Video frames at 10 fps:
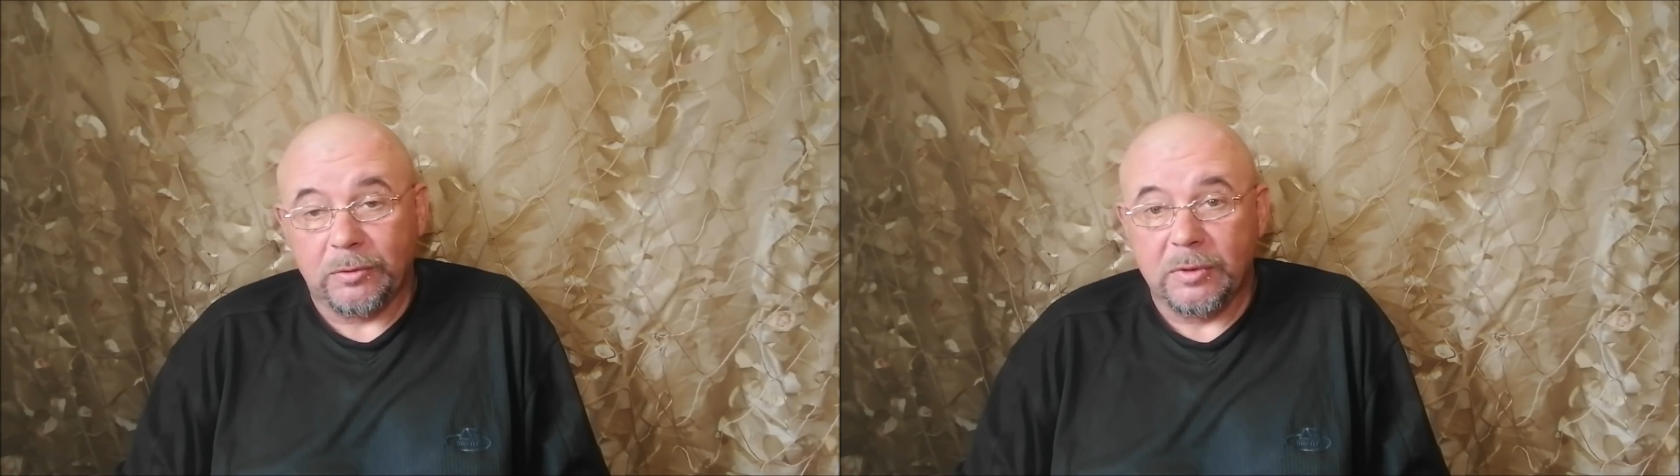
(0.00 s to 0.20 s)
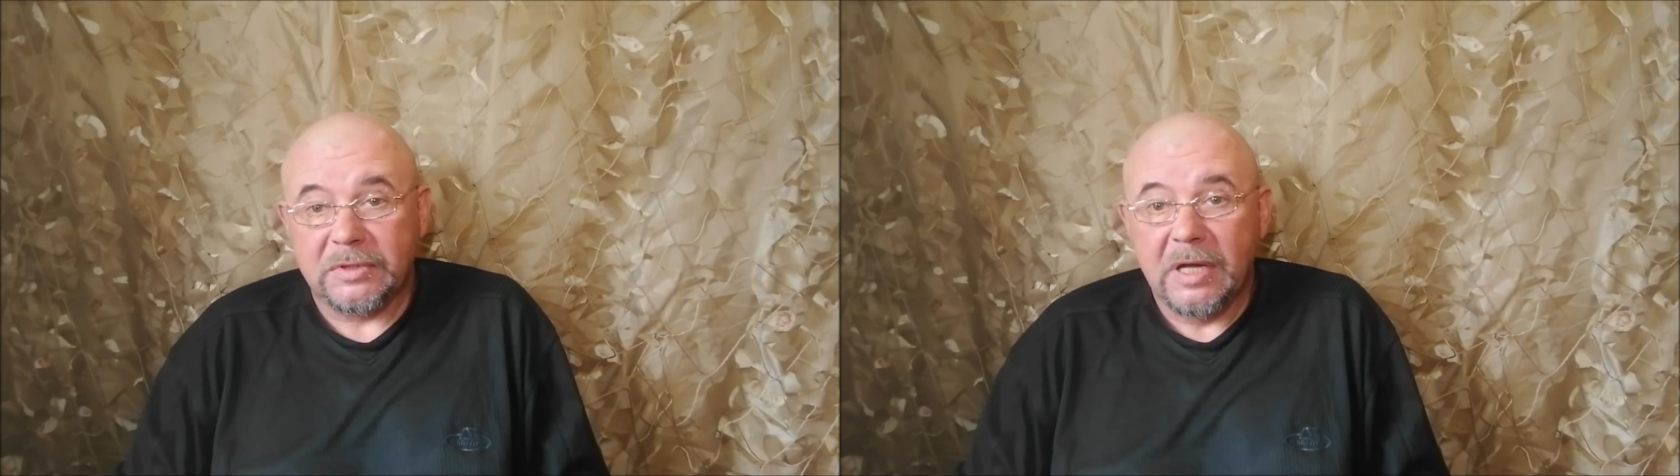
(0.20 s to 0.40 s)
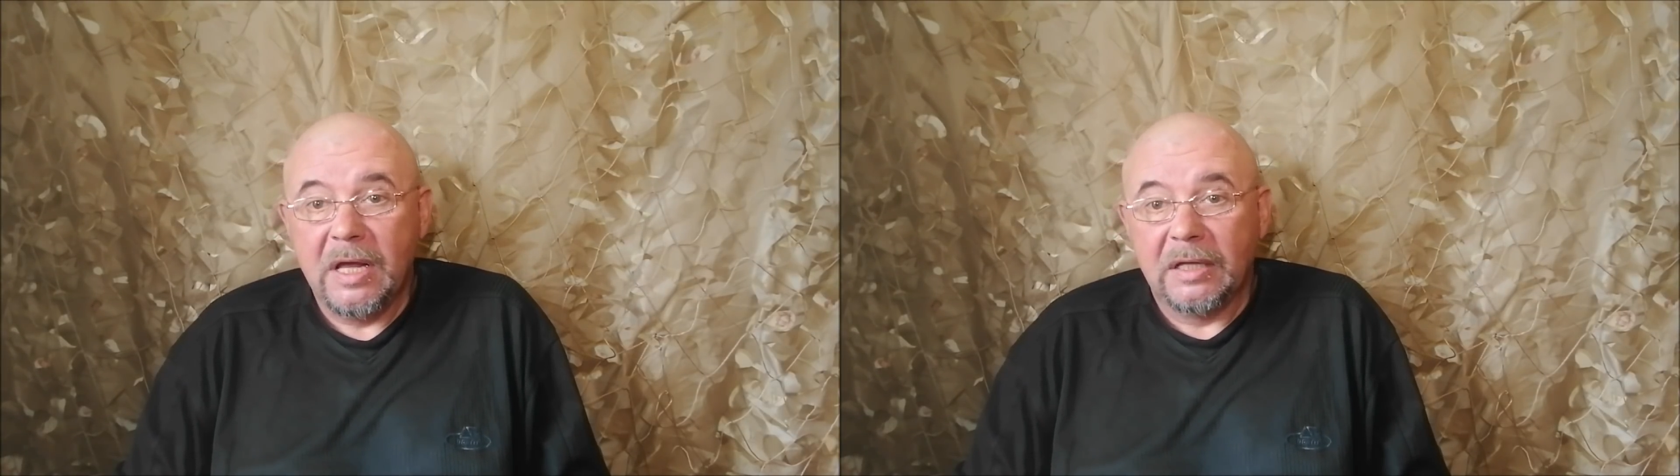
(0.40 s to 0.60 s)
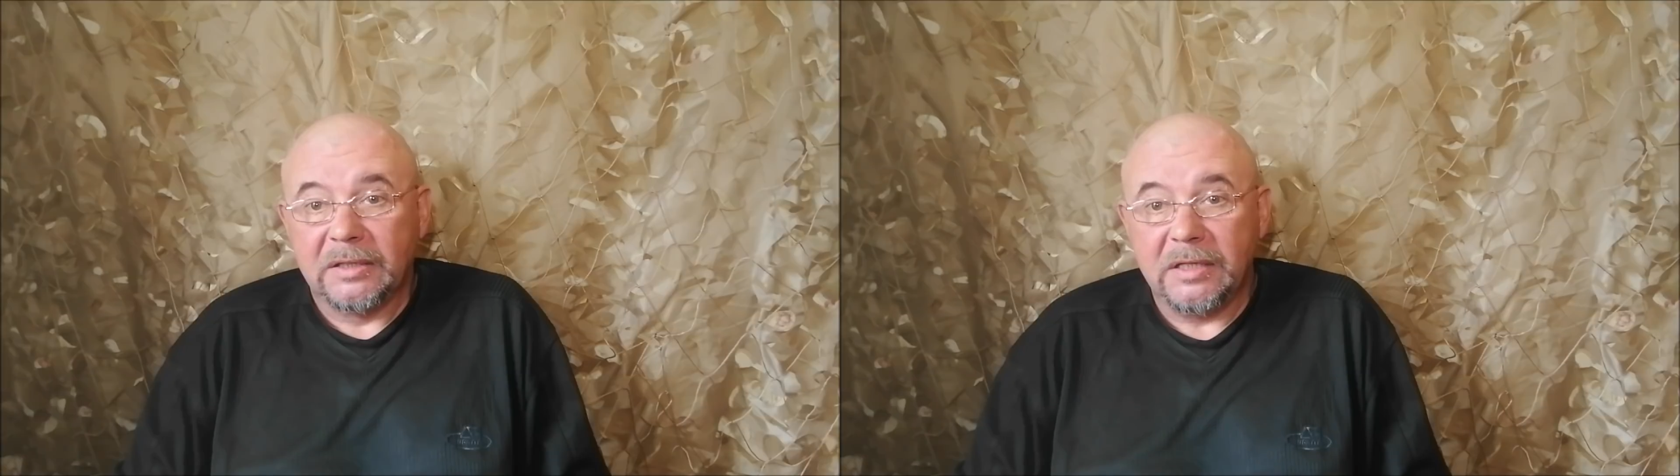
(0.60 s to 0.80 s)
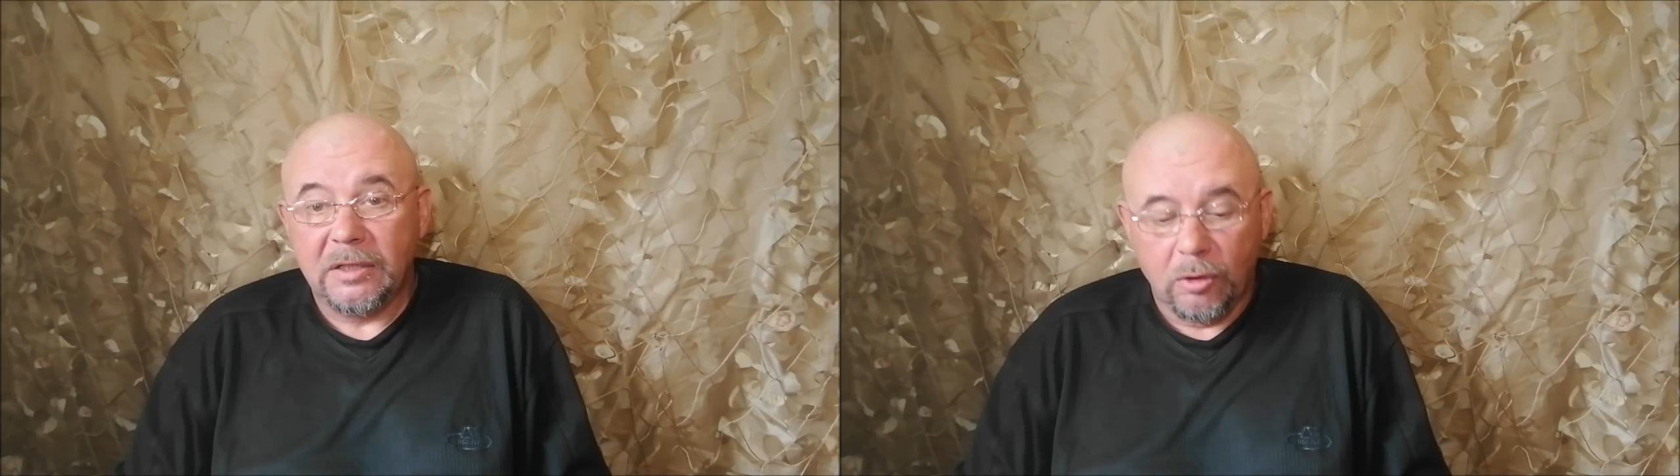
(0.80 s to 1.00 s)
То есть
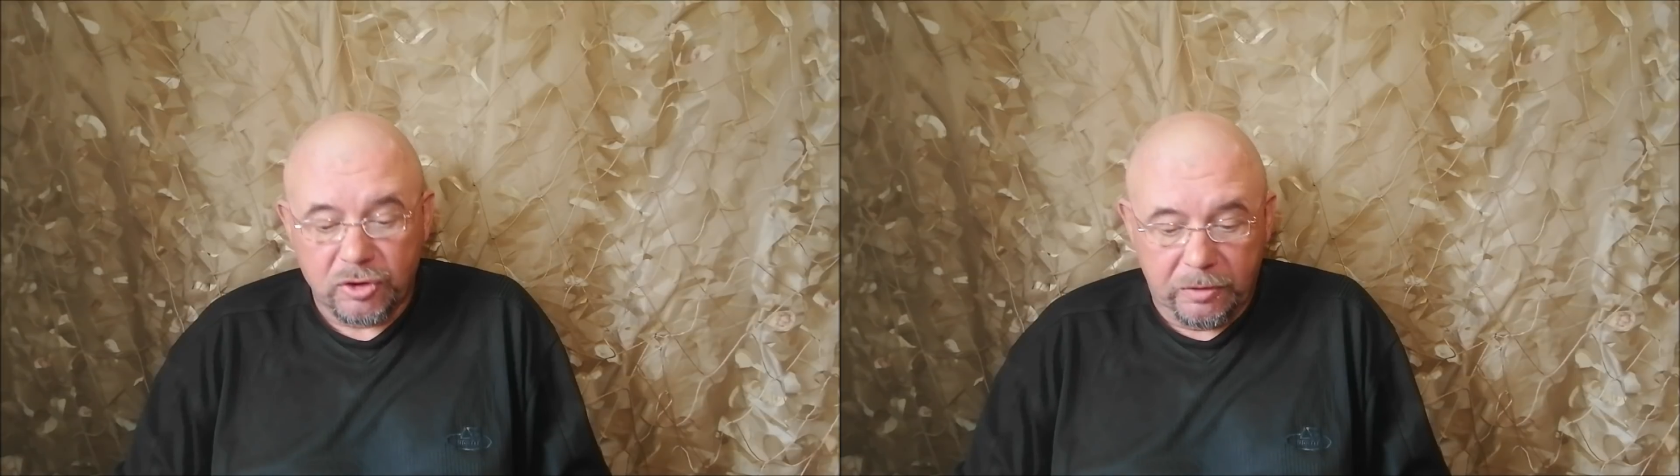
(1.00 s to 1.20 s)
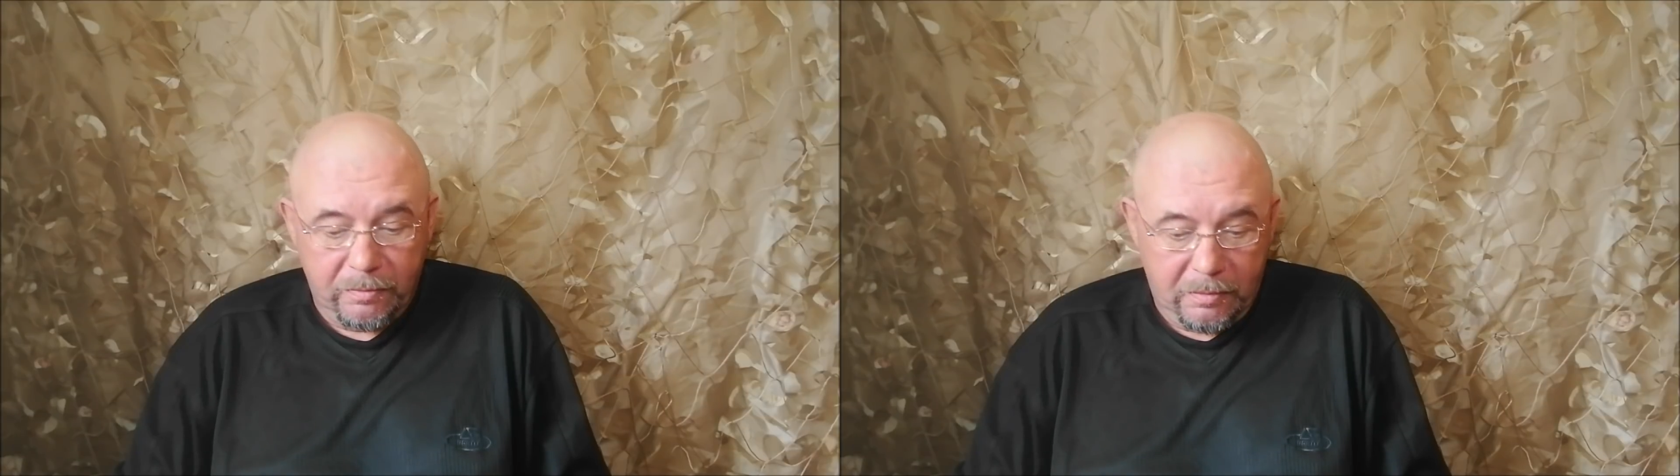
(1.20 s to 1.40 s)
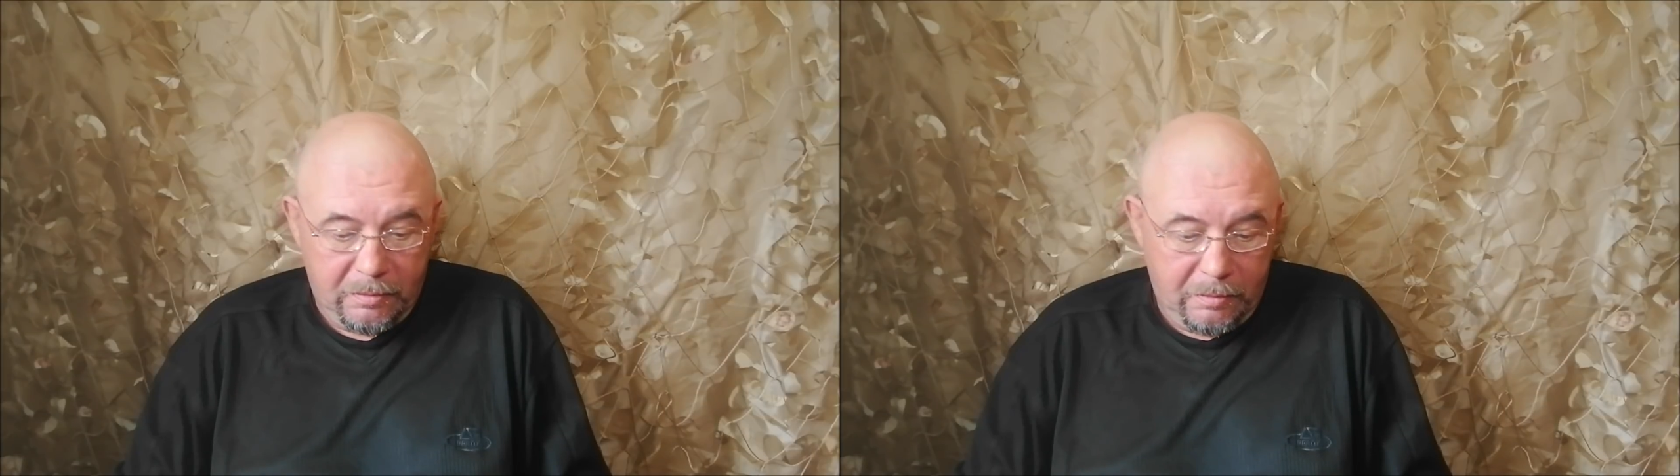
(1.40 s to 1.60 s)
ты не должен,